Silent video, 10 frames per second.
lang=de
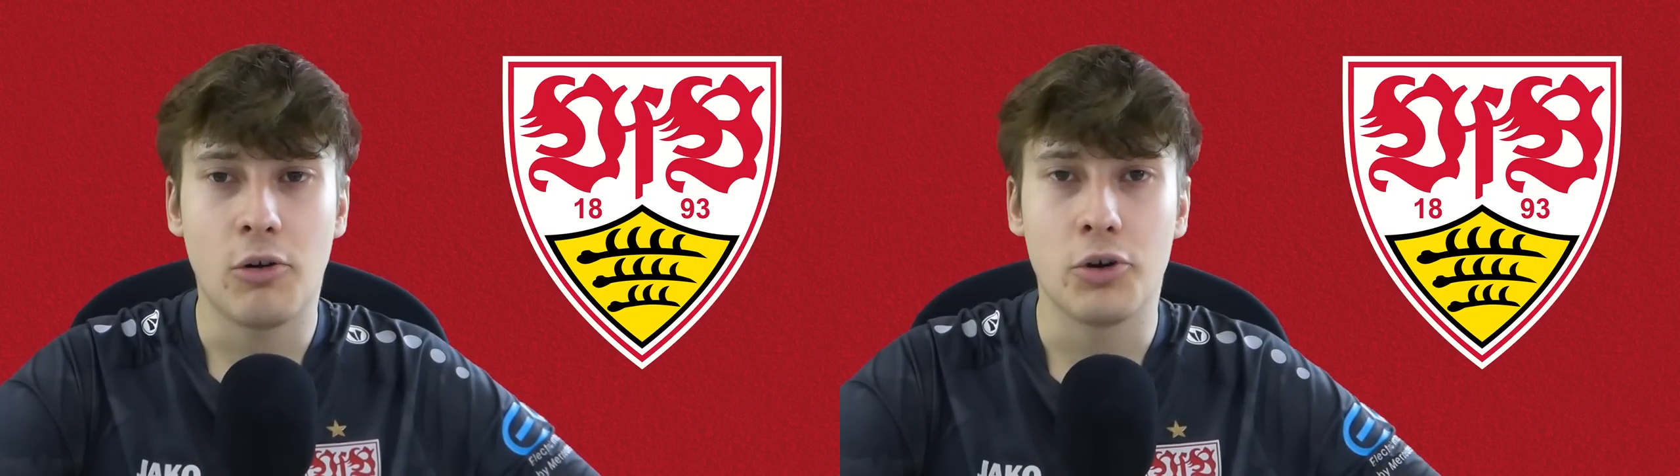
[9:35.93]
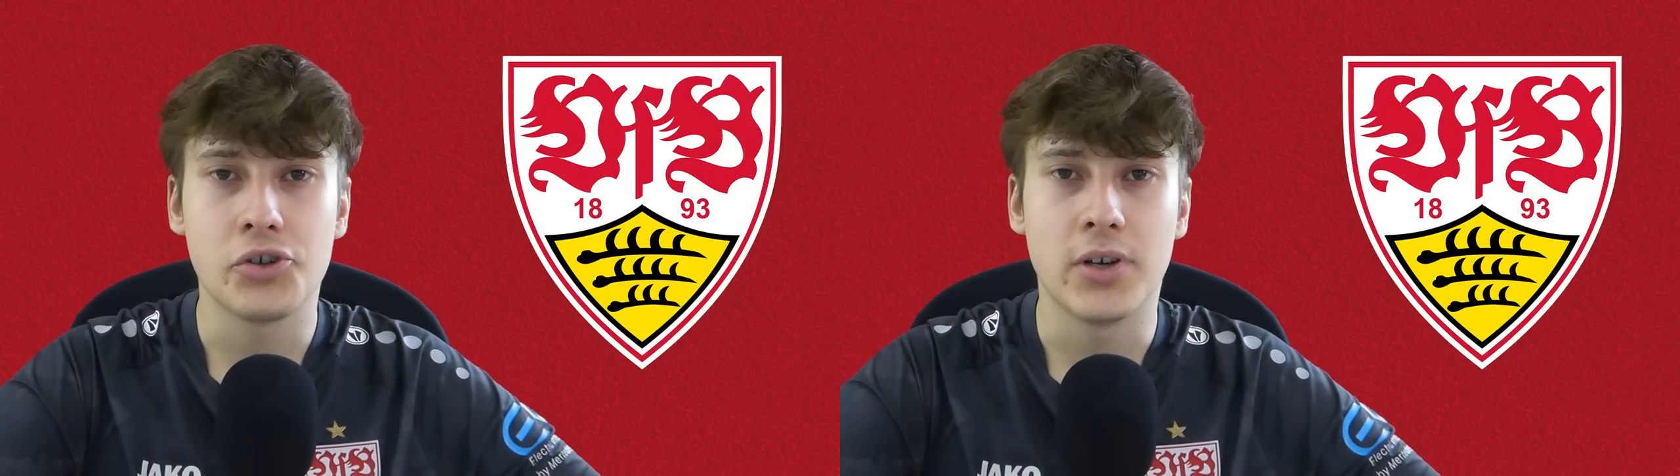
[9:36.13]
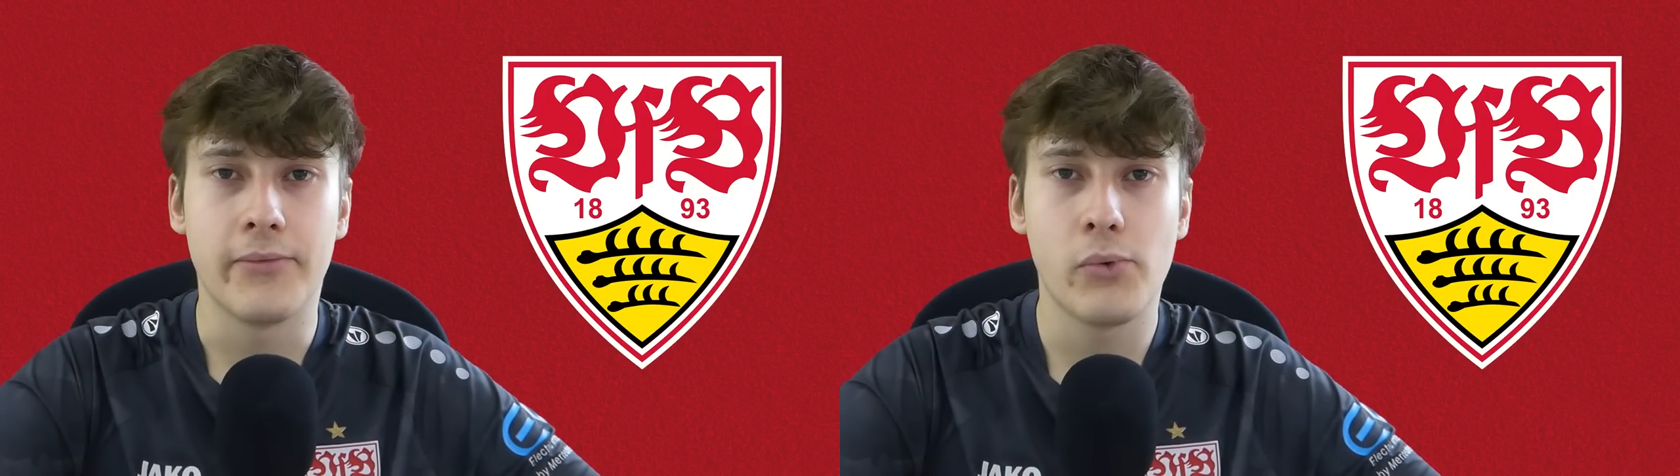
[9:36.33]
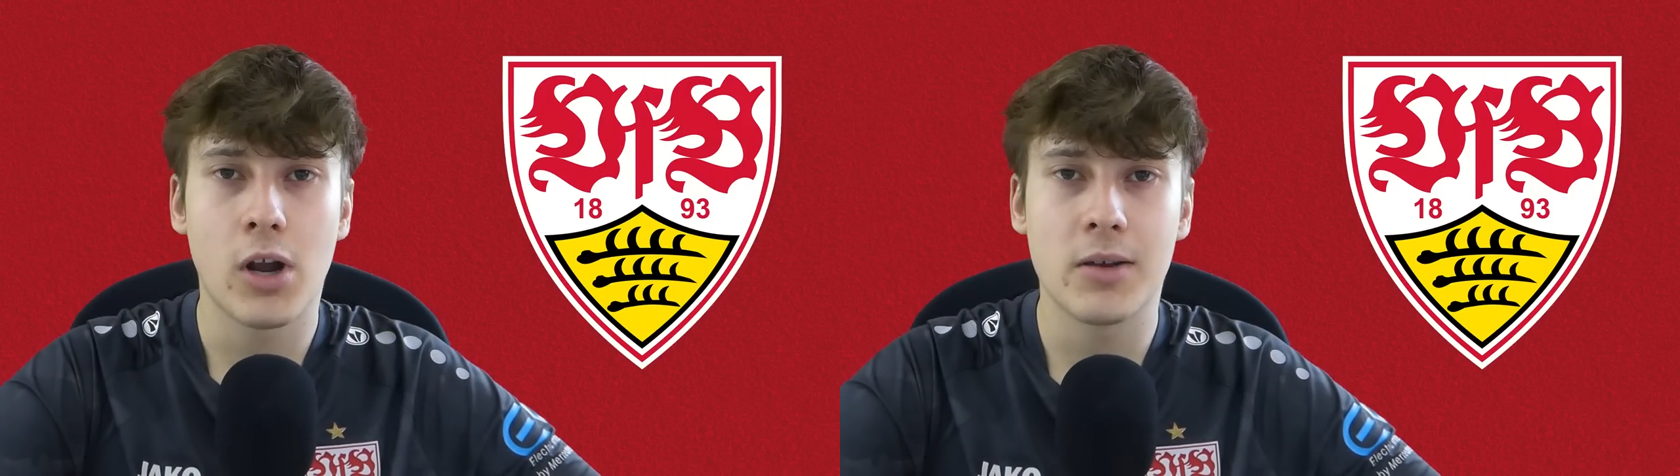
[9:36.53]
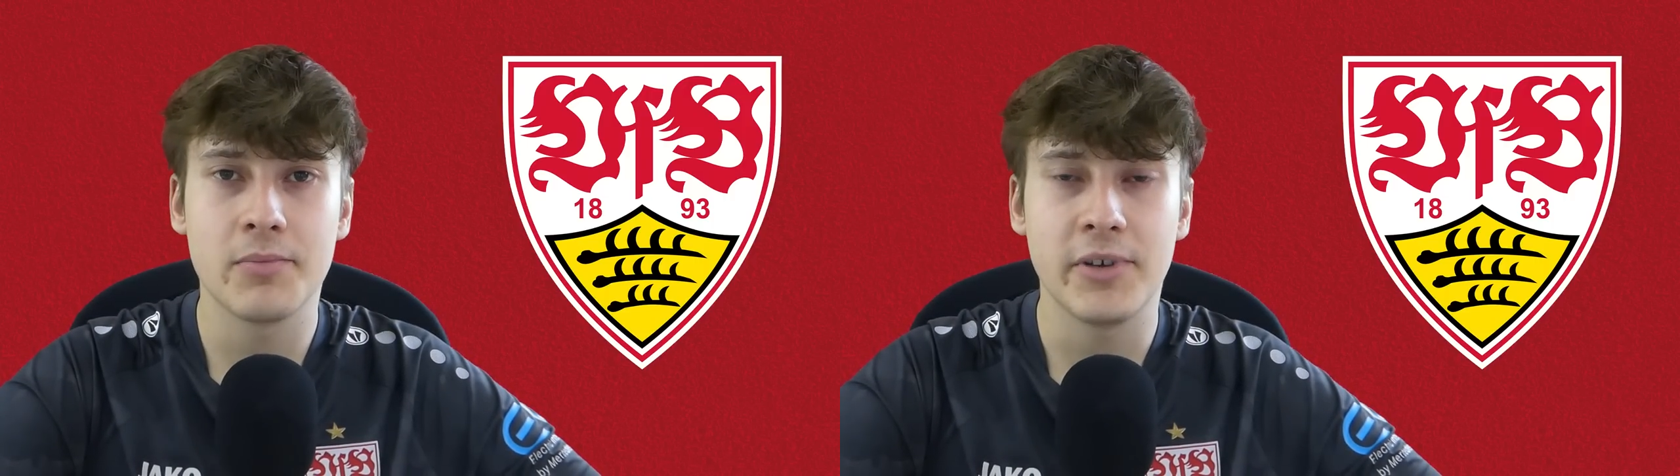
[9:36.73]
Auch schon davor
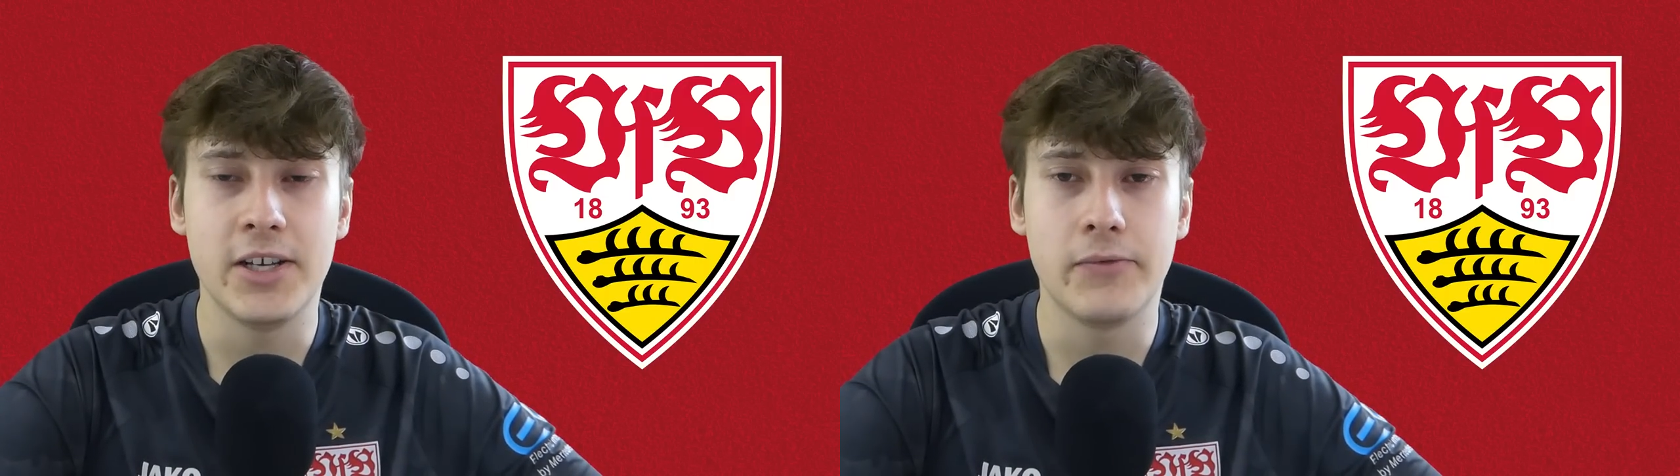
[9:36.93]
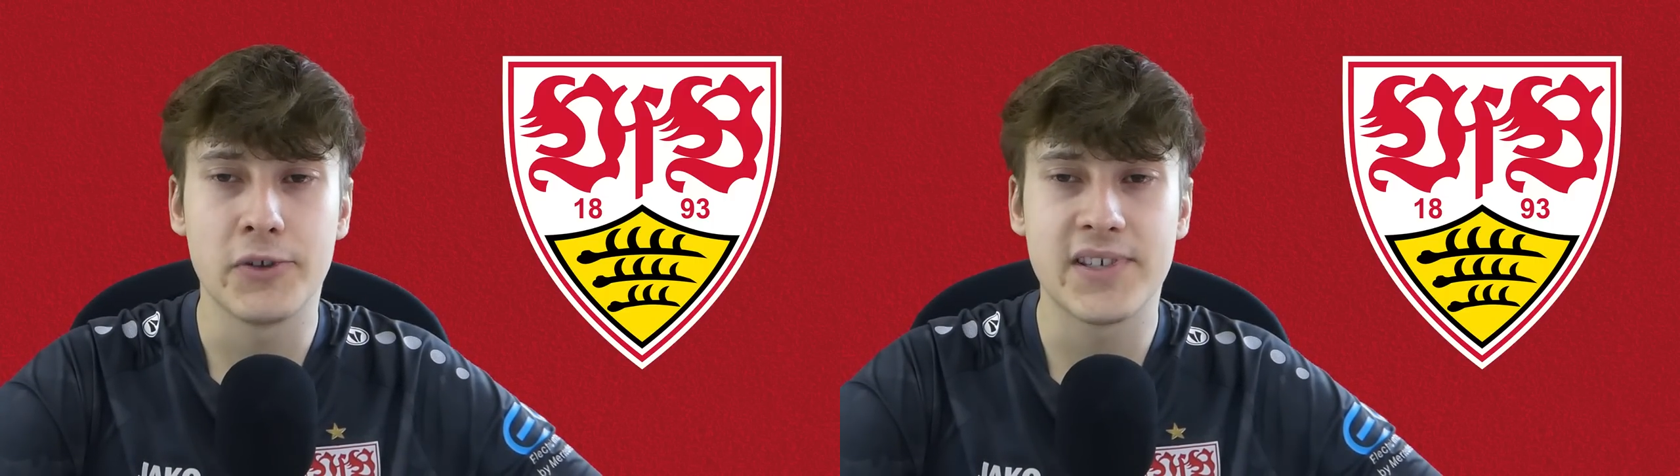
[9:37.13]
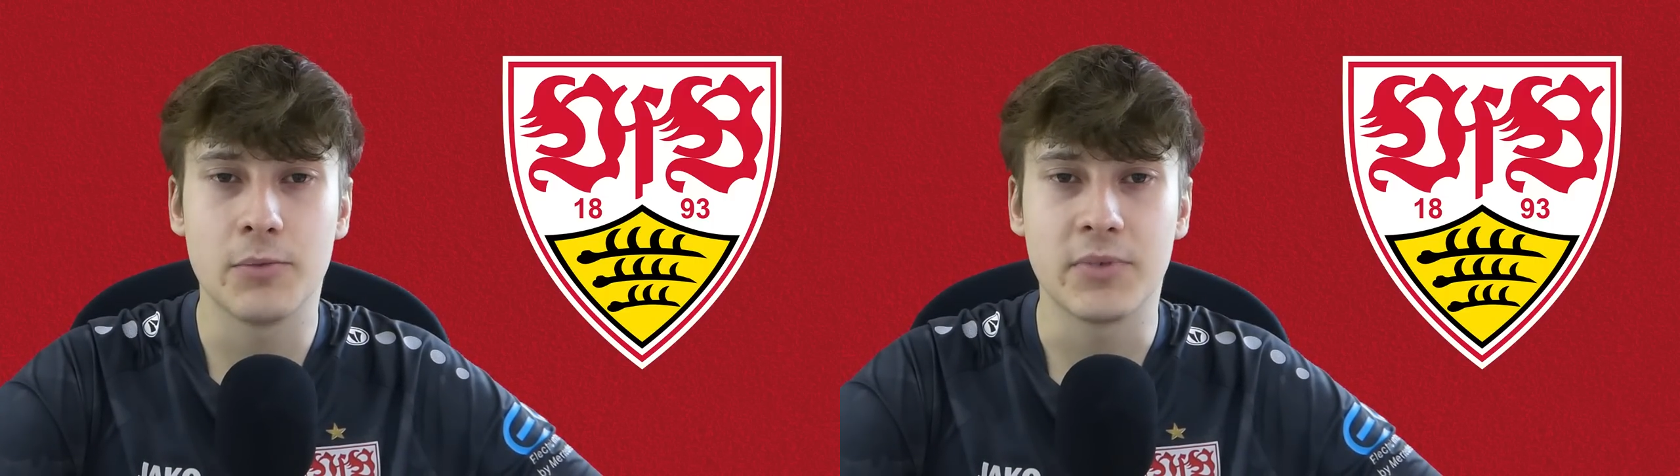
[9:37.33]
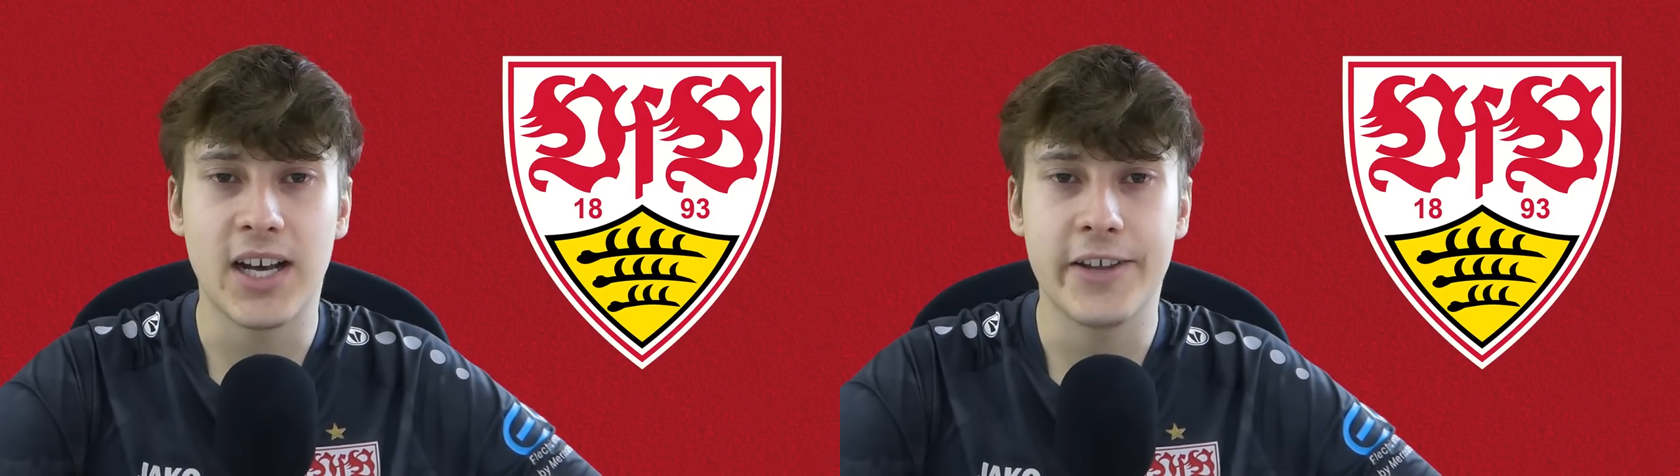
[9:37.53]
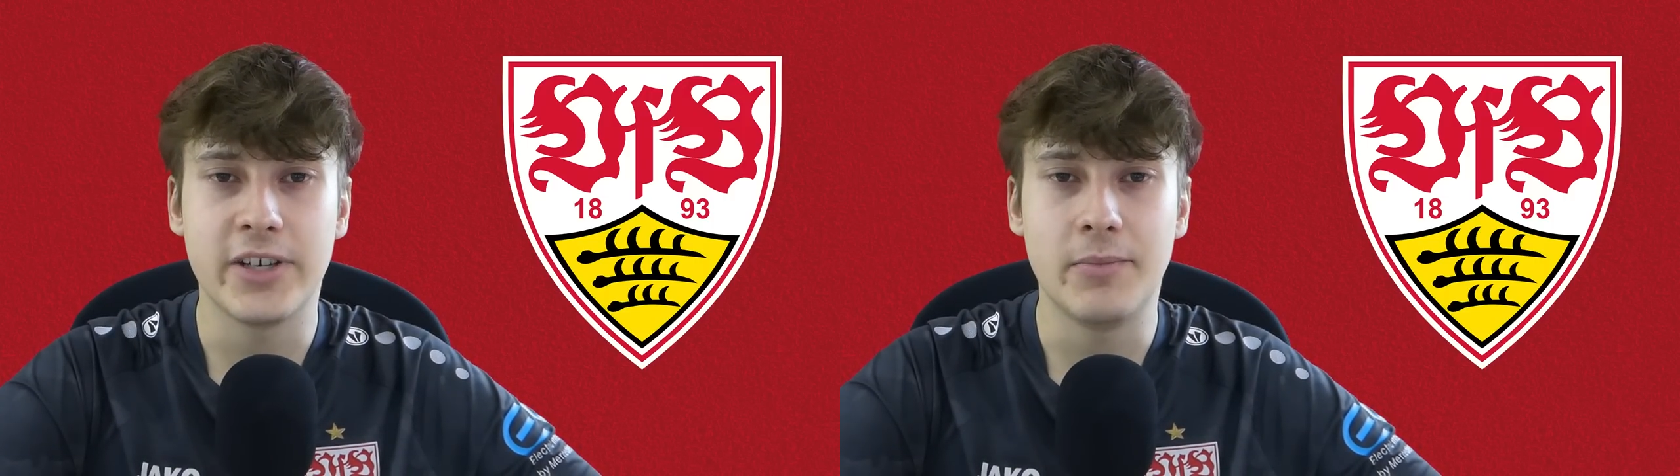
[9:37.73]
gab es ein Infos zum Kader,